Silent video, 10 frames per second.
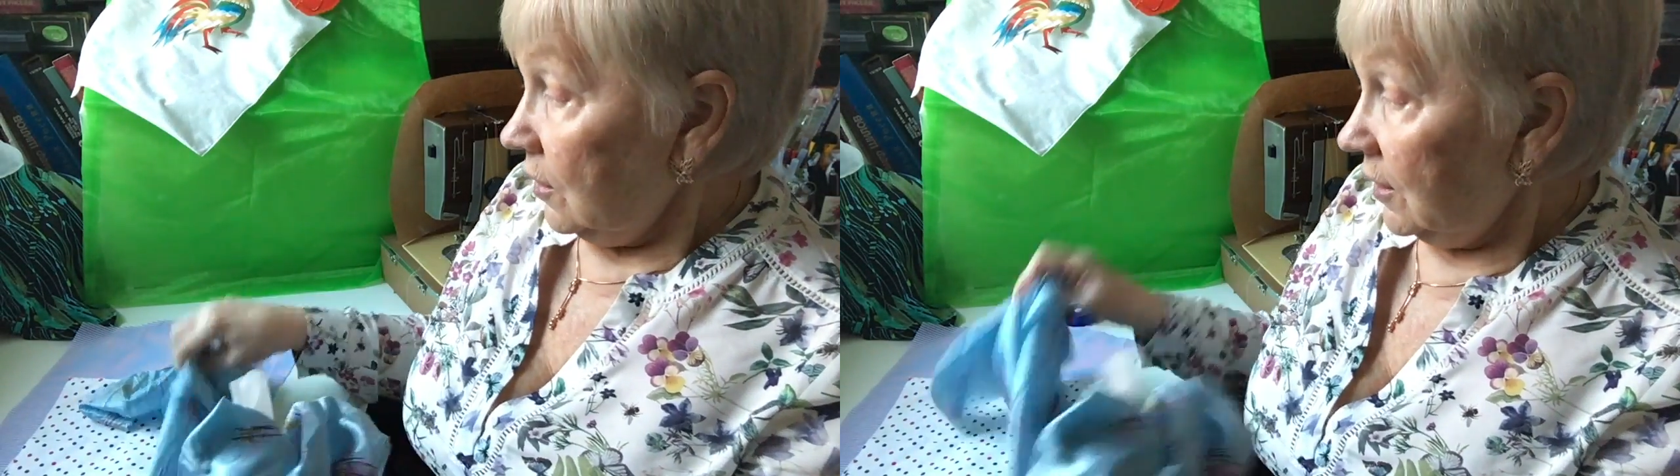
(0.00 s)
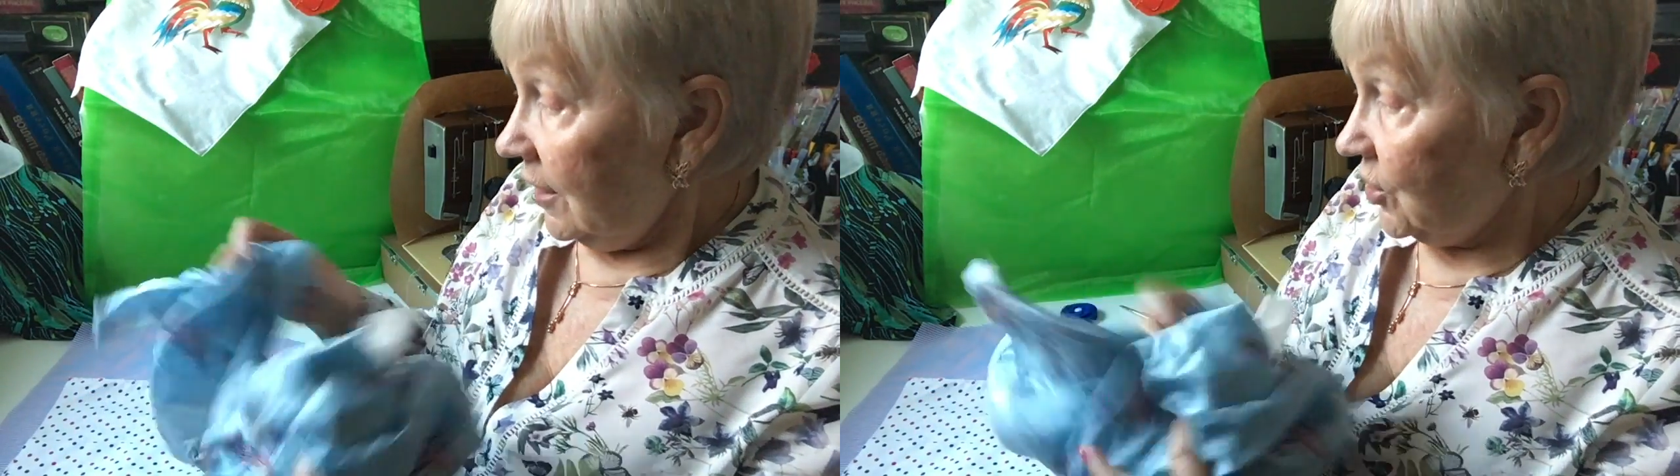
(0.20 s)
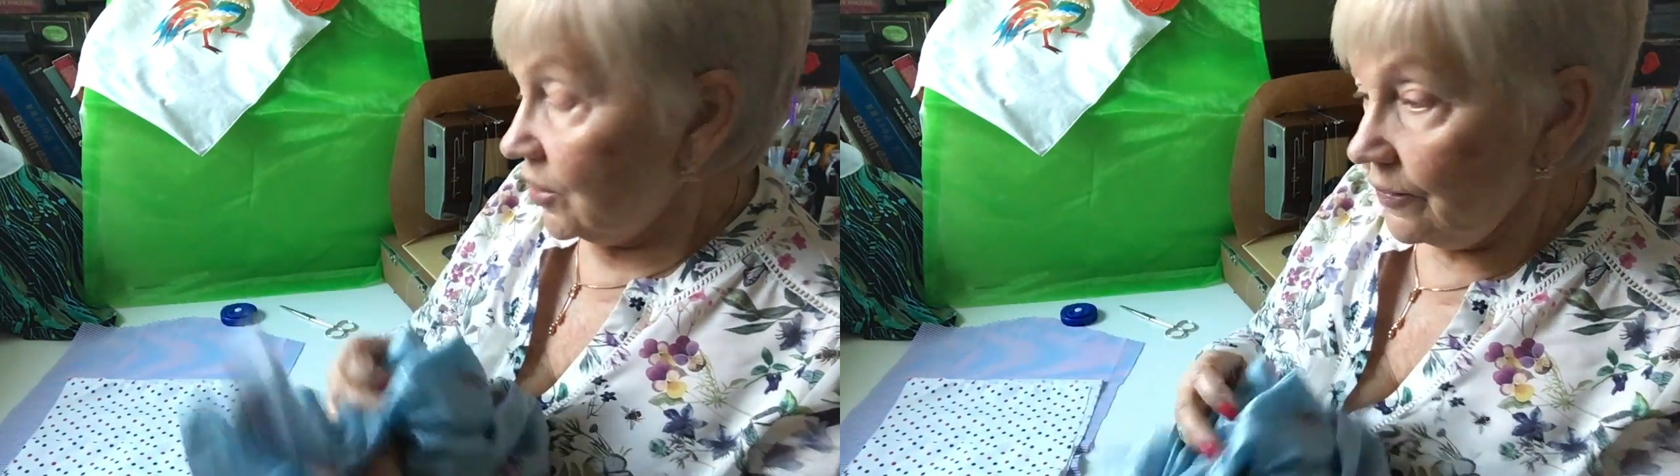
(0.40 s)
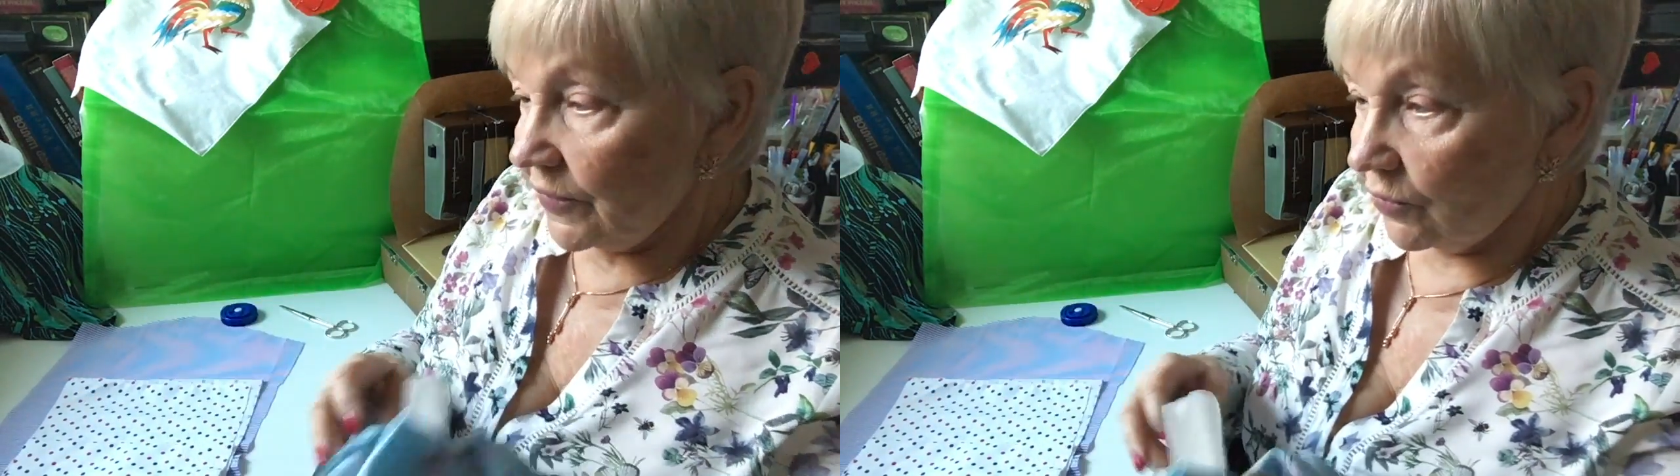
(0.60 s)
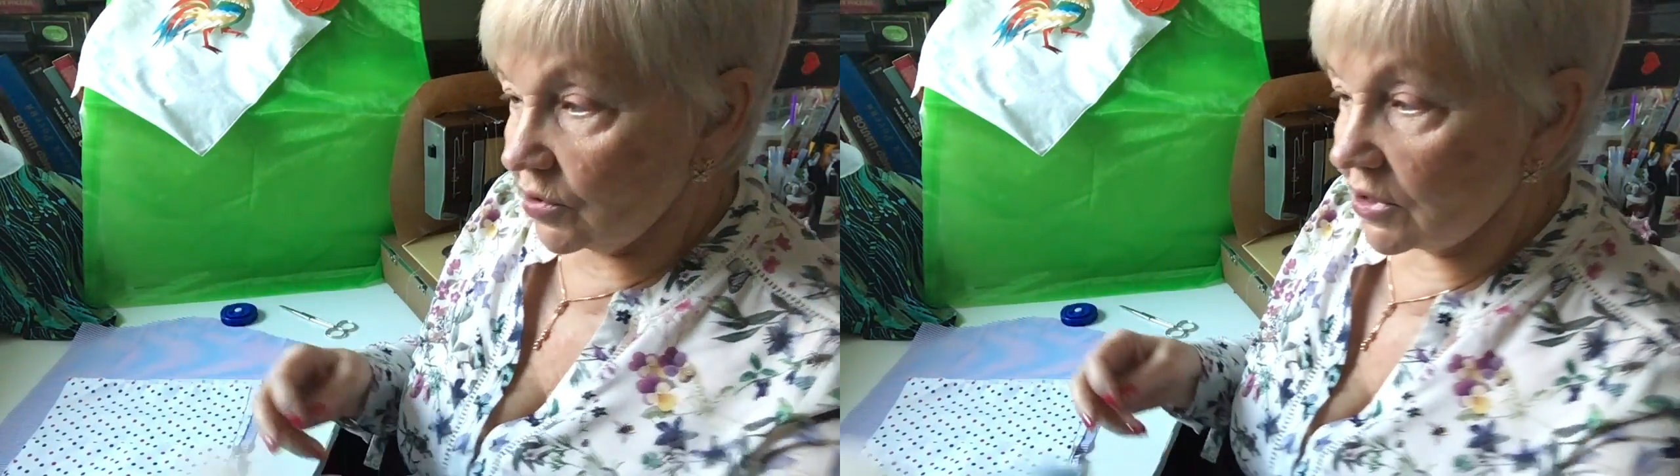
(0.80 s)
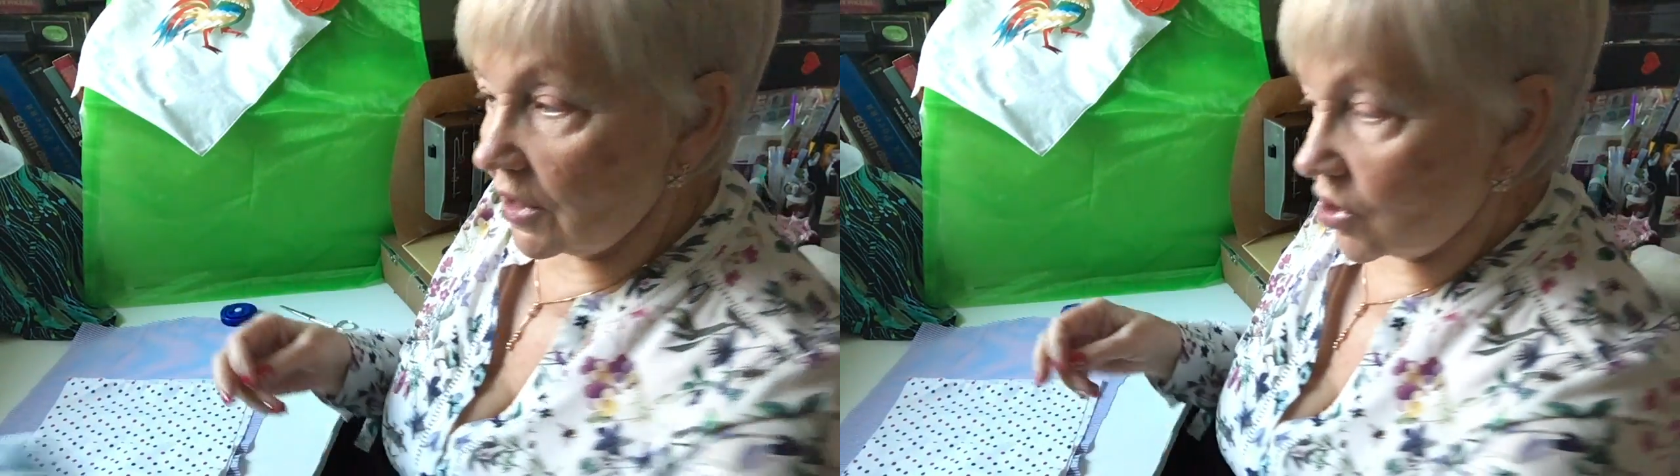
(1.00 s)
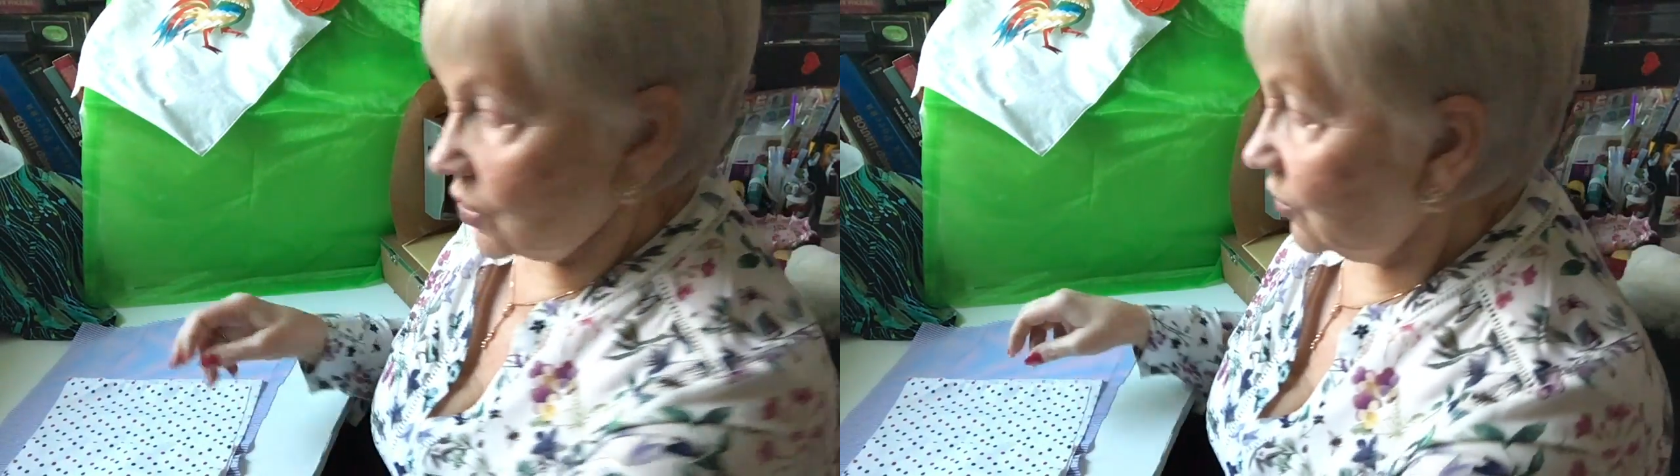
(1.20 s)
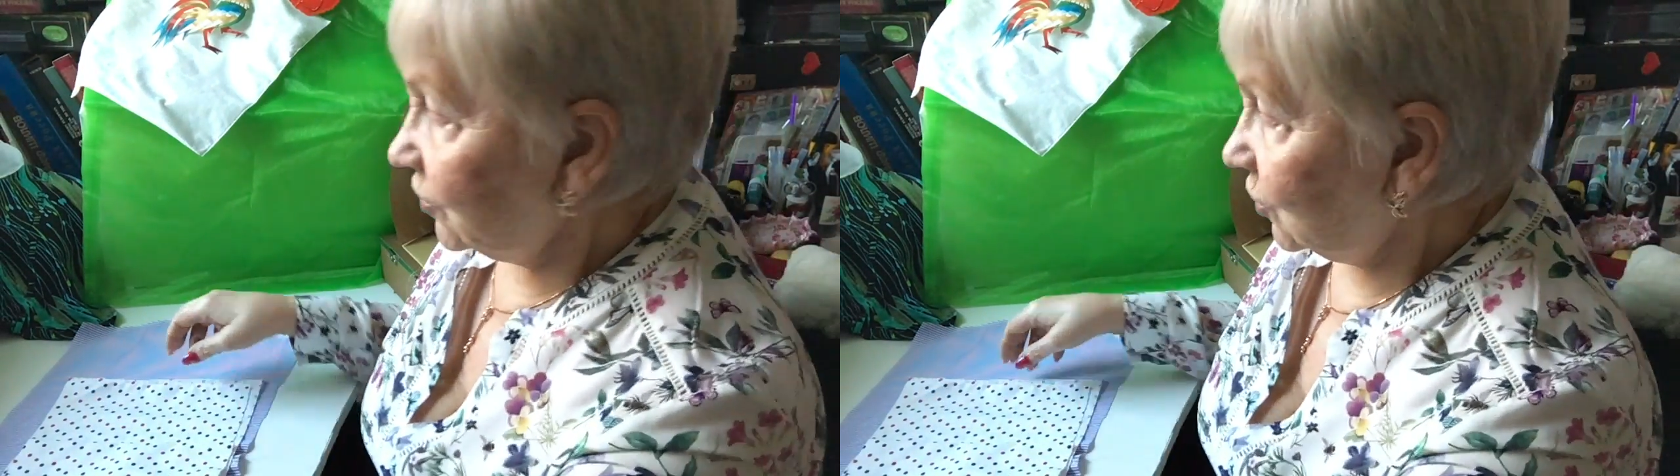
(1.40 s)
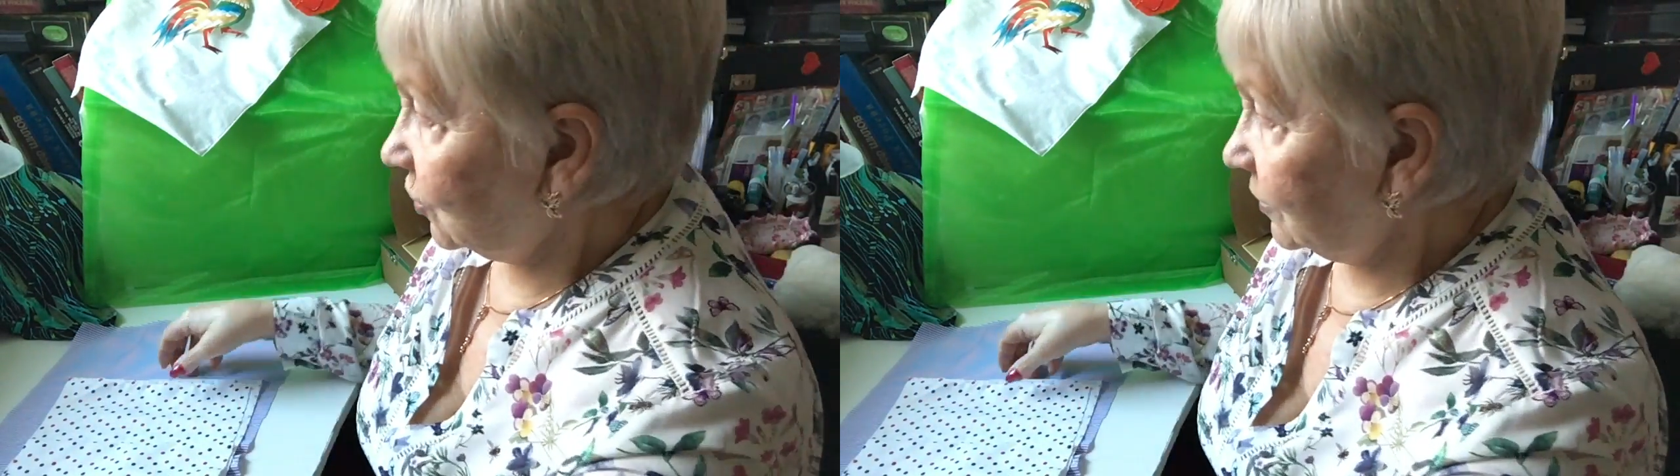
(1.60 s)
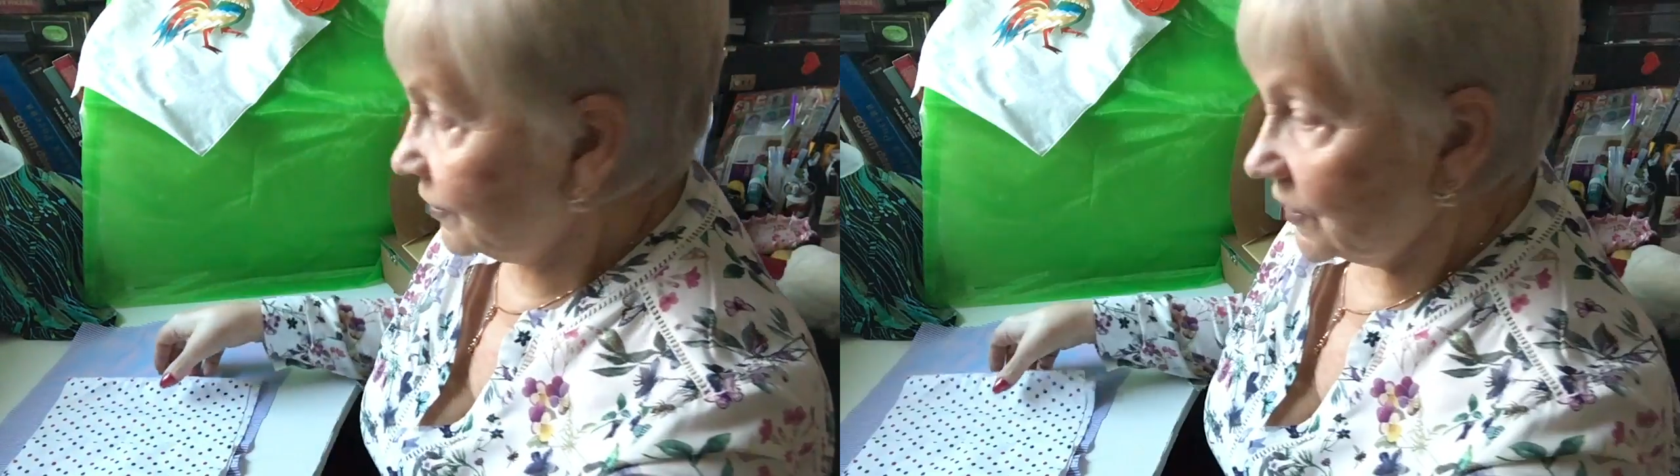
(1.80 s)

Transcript: Дальше. Вот старшему внуку